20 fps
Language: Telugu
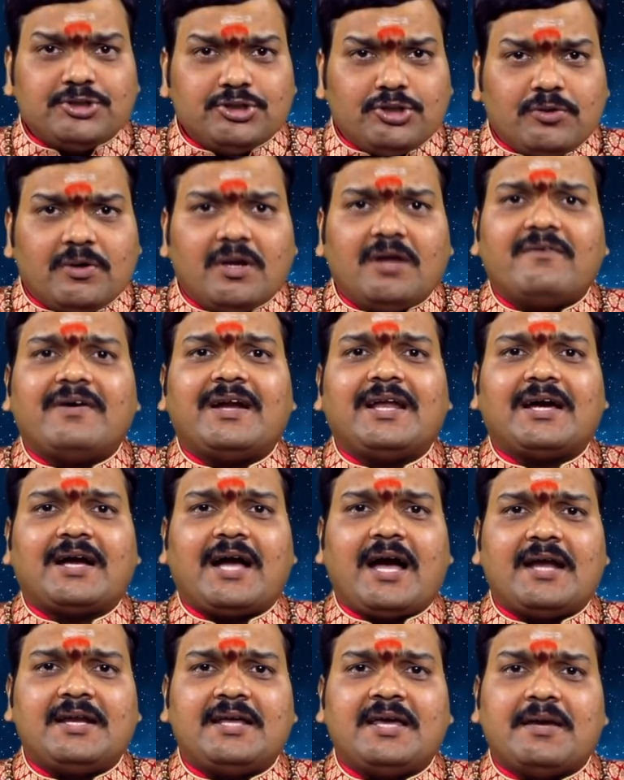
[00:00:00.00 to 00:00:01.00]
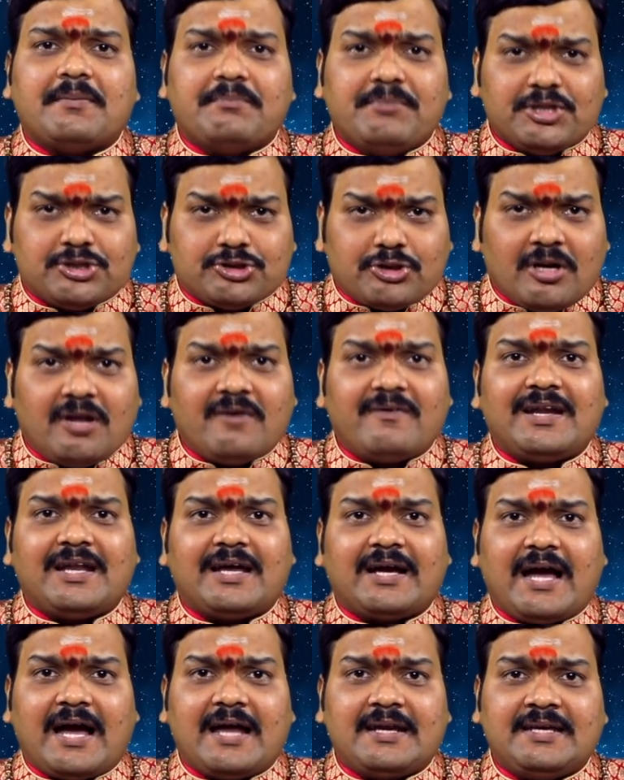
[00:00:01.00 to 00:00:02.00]
బంధువుల వల్ల కానీ మిత్రుల
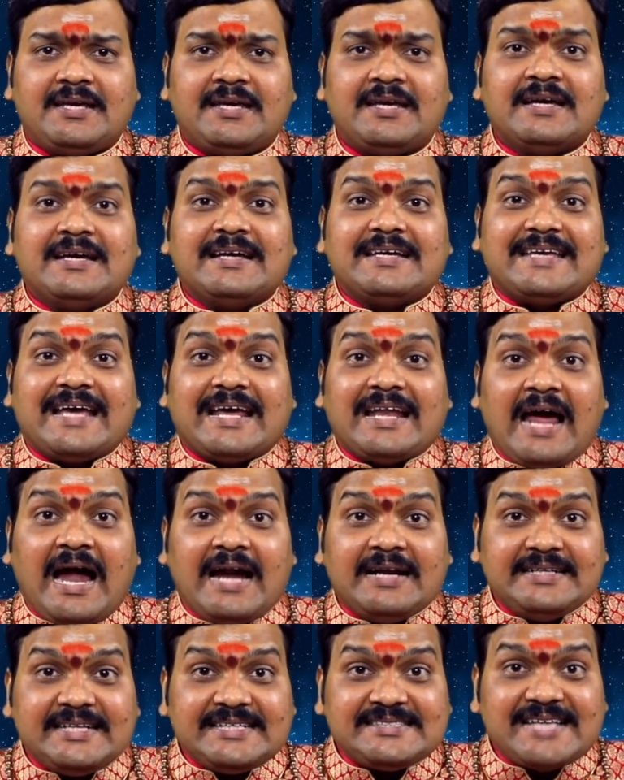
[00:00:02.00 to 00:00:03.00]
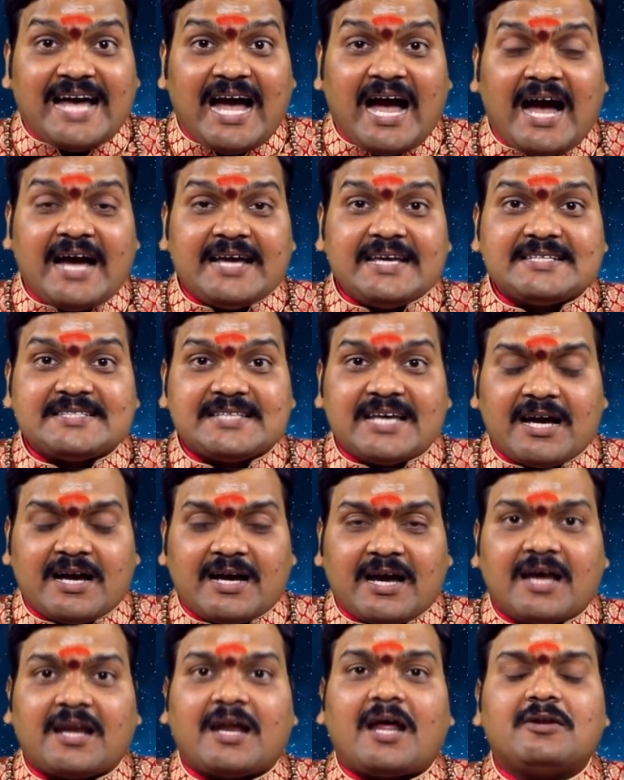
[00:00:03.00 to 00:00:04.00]
వల్ల కానీ ఎలాంటి సహాయ
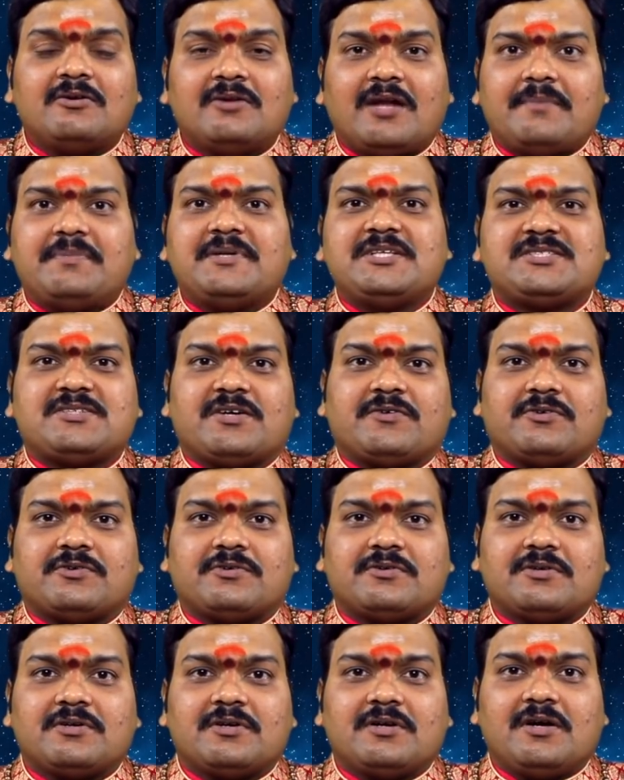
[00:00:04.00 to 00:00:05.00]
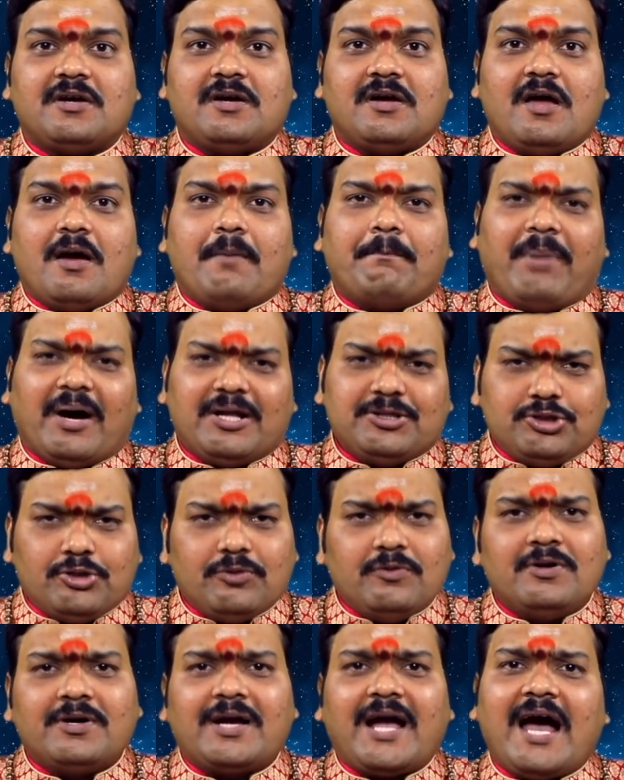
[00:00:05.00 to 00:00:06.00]
సహకారాలు లభించవు
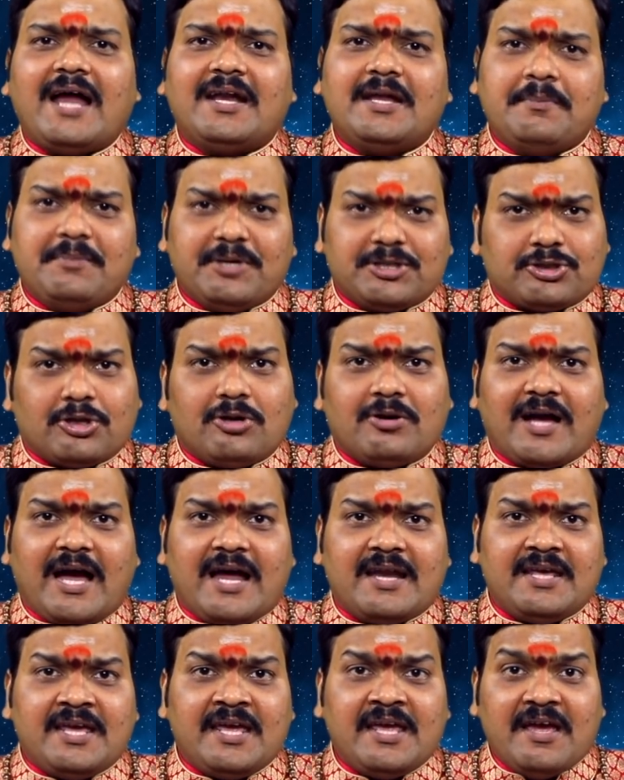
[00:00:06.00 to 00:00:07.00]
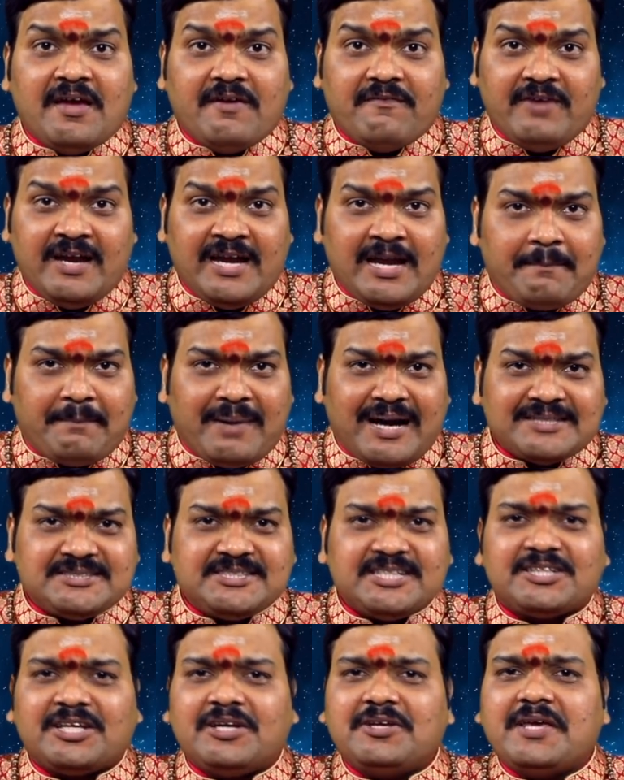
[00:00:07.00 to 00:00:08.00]
బంధువులు కానీ మిత్రులు కానీ వీళ్ళ
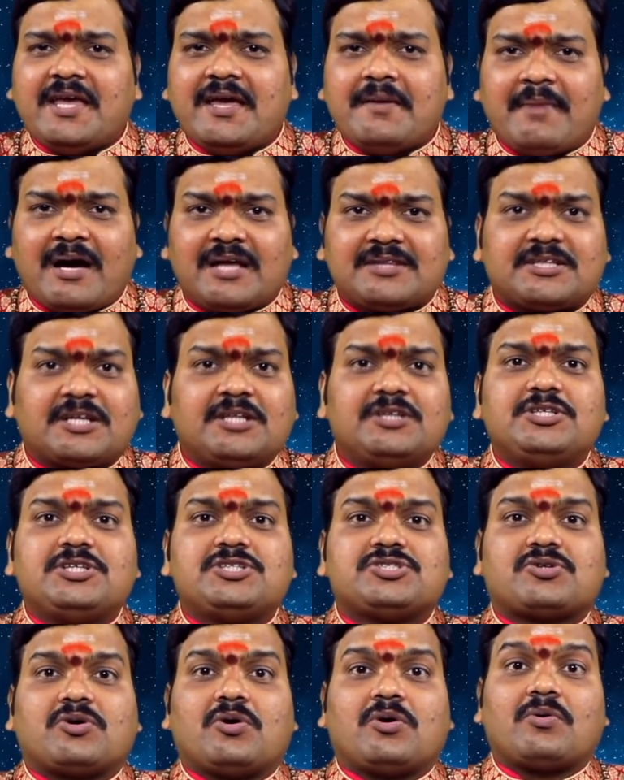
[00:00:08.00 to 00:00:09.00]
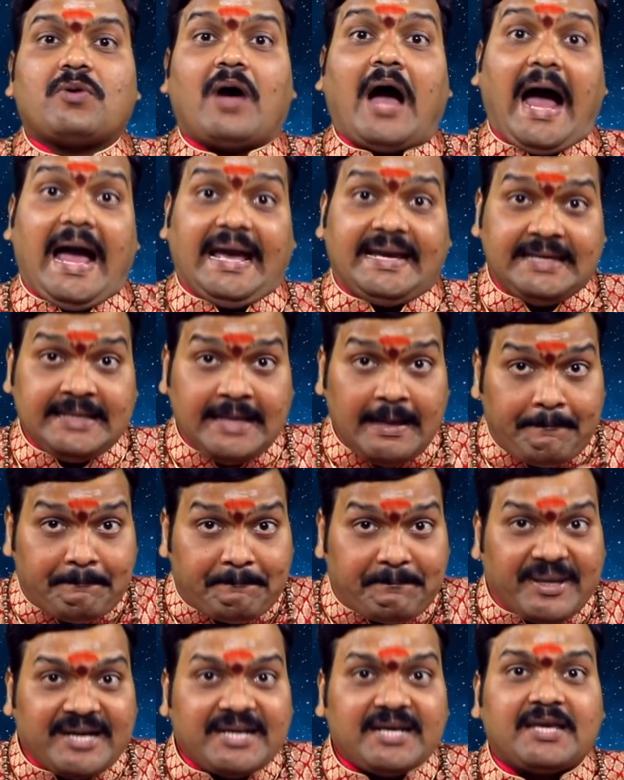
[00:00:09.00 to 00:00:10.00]
బాధ్యతలు ఏమాత్రం తీసుకోరు
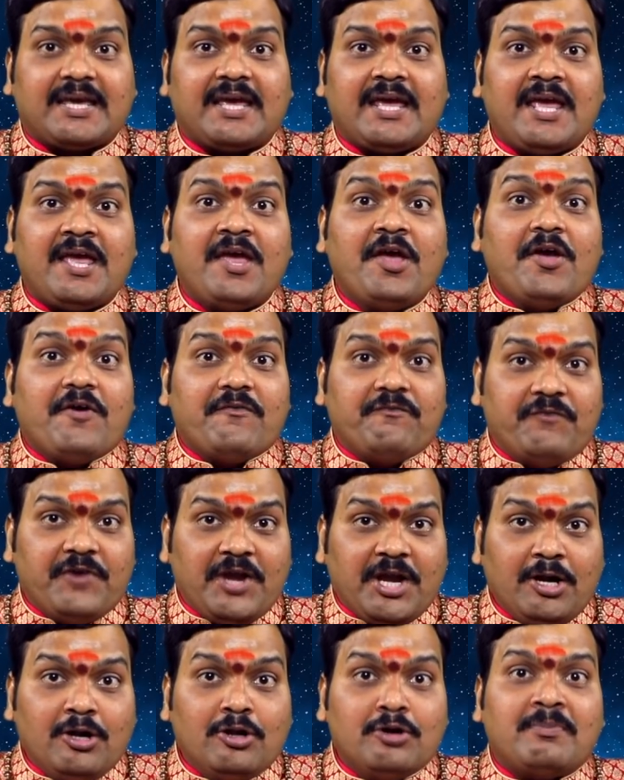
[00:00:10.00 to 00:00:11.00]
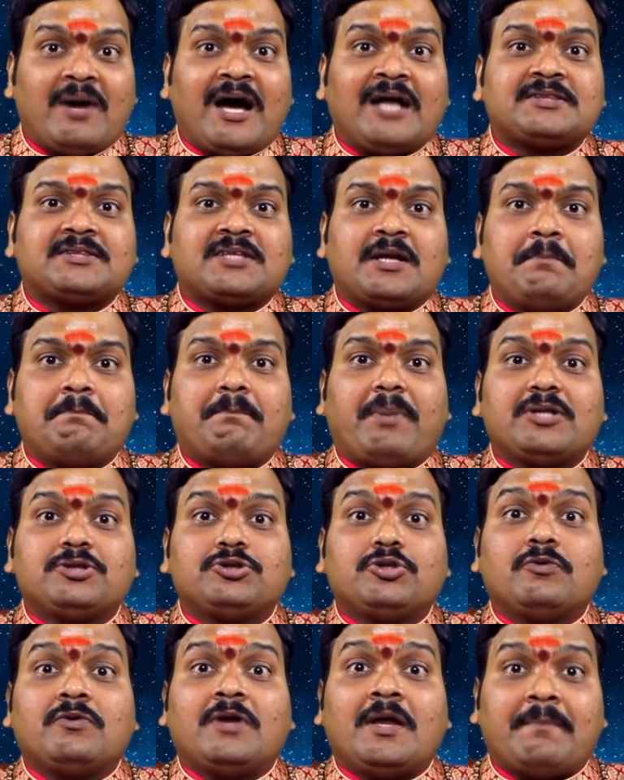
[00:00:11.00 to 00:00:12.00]
అయినప్పటికీ వీళ్ళు మాత్రం
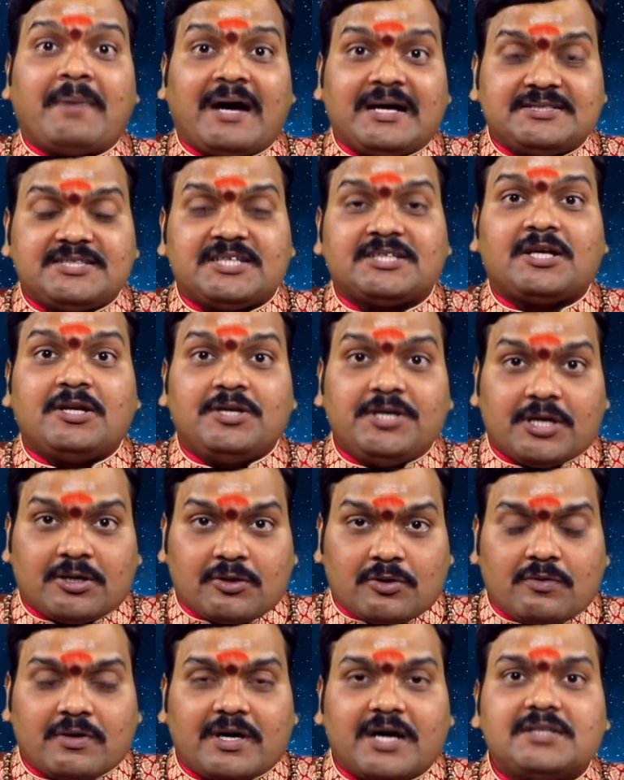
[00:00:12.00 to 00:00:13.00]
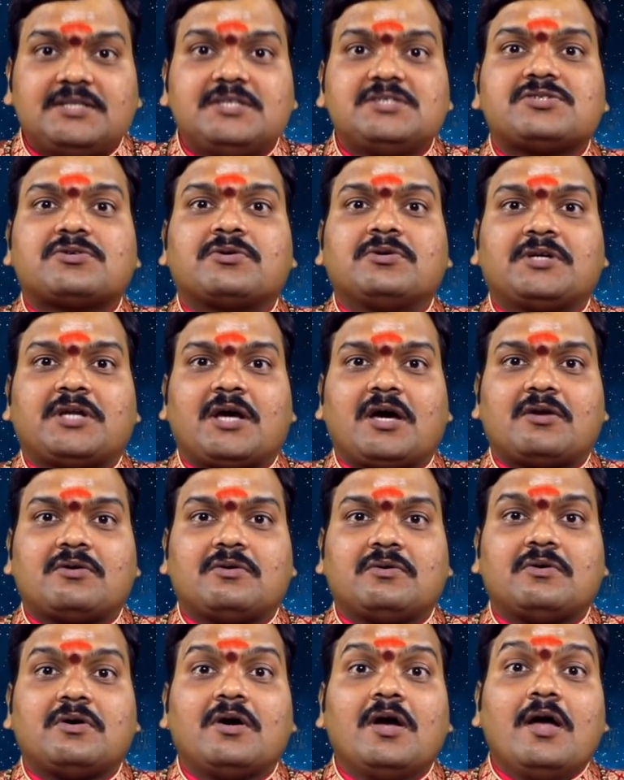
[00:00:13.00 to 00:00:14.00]
బంధువుల బాధ్యతలు ఎక్కువగా
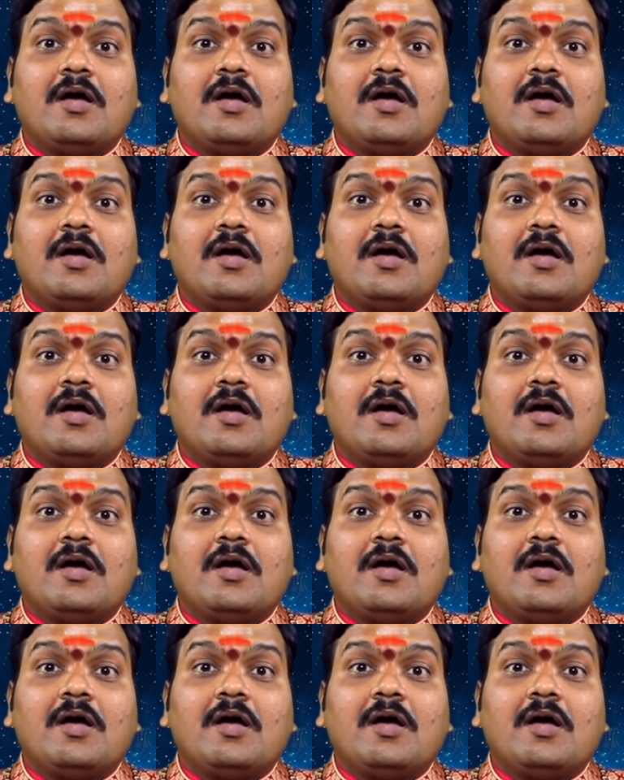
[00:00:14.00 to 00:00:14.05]
తీసుకుంటారు